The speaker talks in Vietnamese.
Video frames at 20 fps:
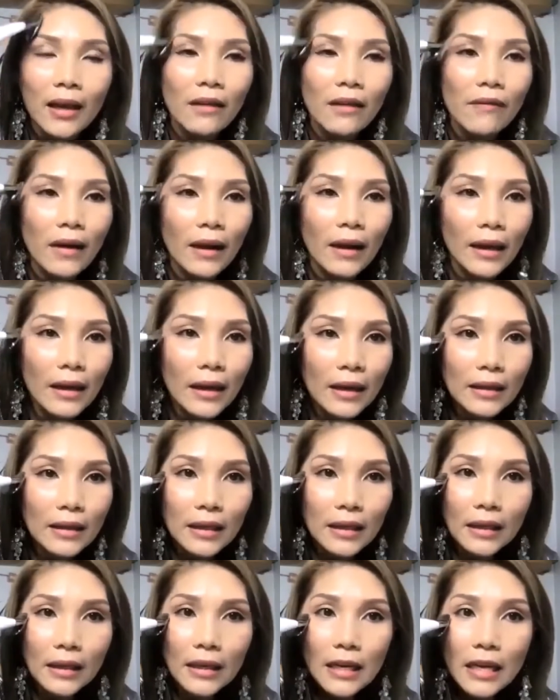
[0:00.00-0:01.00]
và khi anh
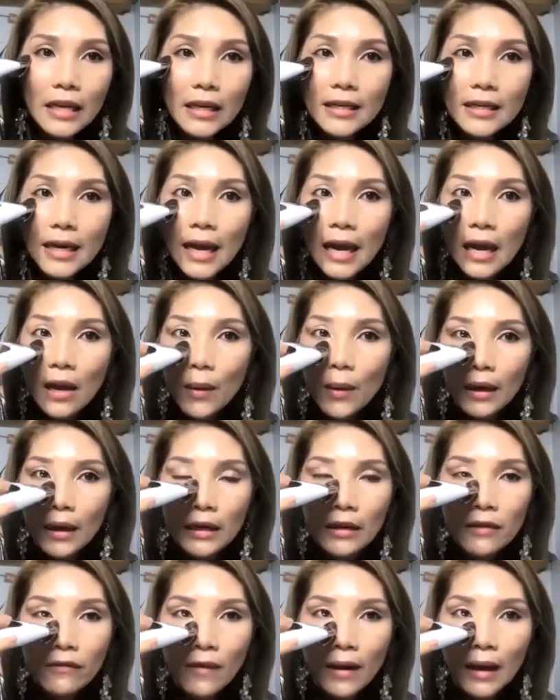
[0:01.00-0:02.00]
chị đi ra hoặc
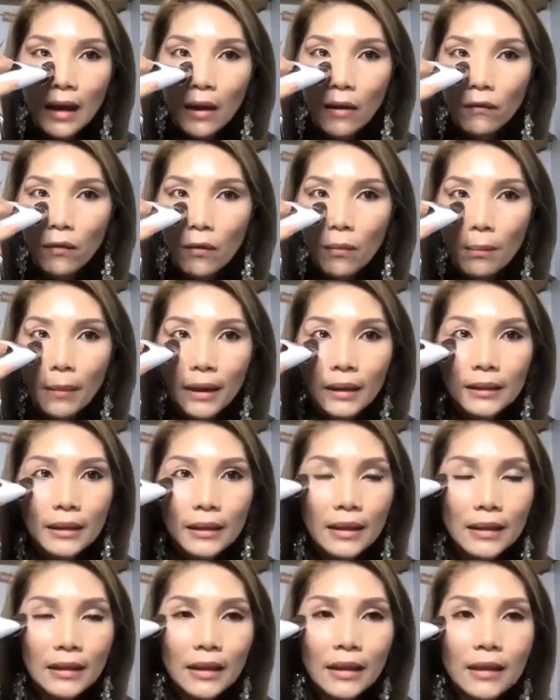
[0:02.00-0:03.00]
đi vào vùng mắt đó
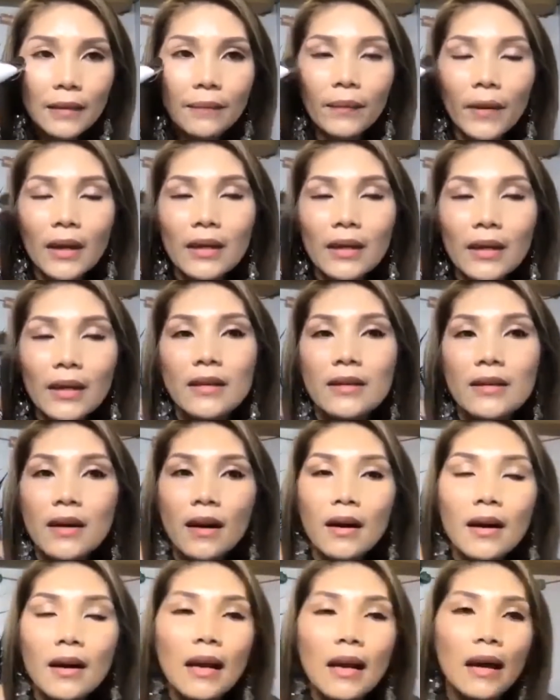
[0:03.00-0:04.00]
anh chị anh chị
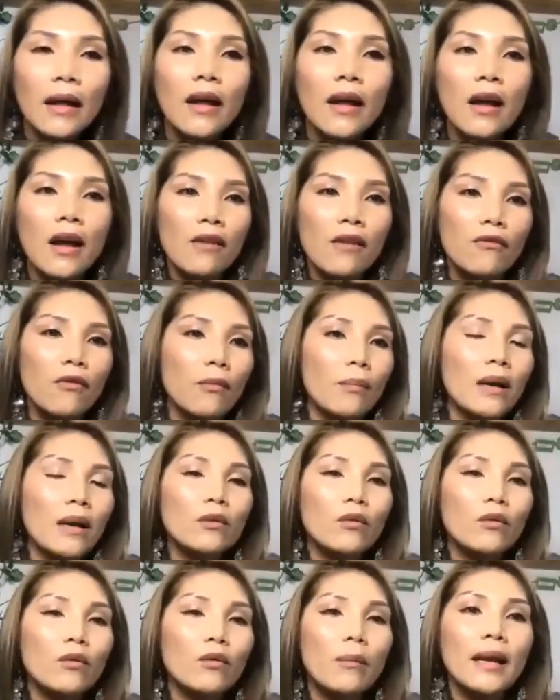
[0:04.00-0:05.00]
nhớ là vùng
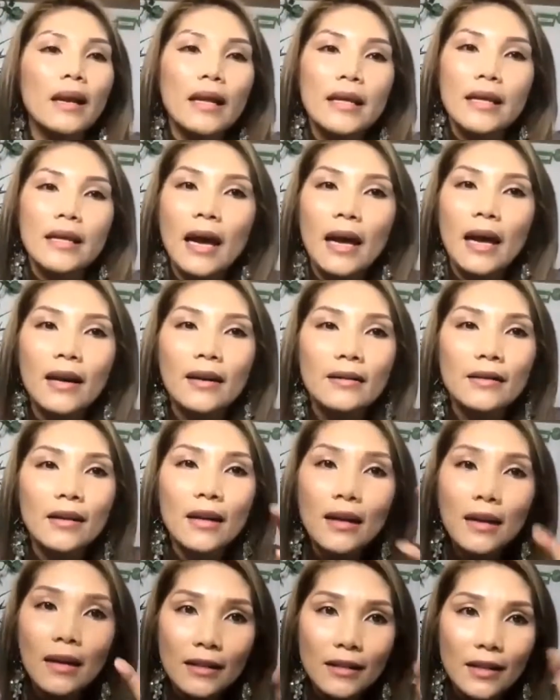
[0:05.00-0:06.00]
mắt của mình là da
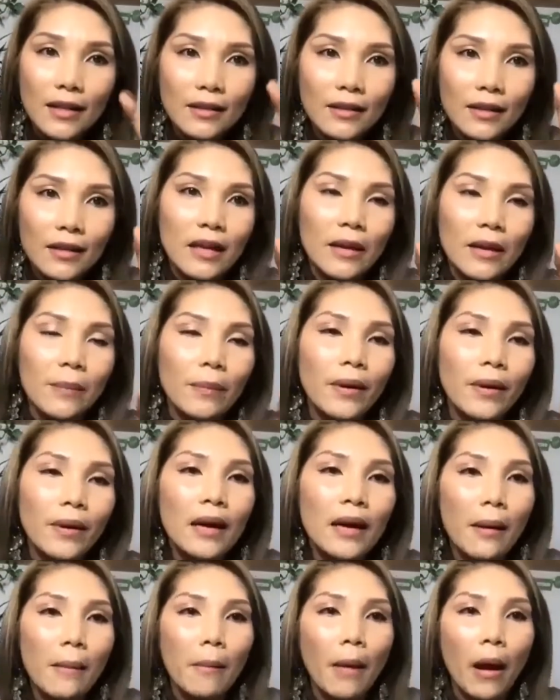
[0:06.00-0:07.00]
rất là sensitive
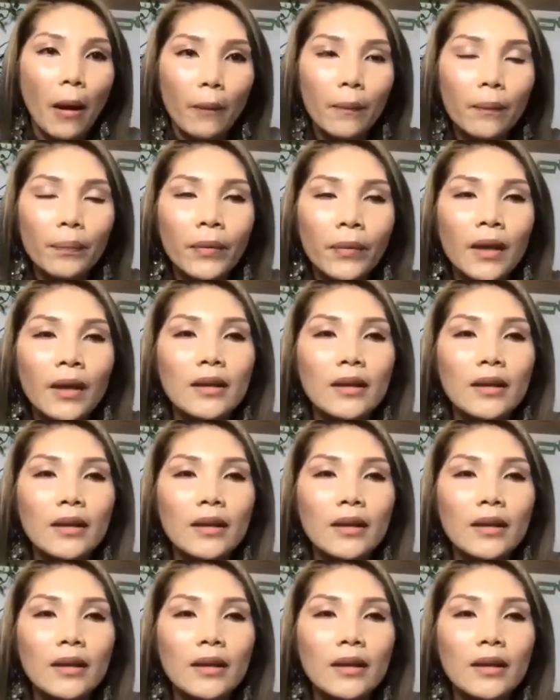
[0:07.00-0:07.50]
rất là mỏng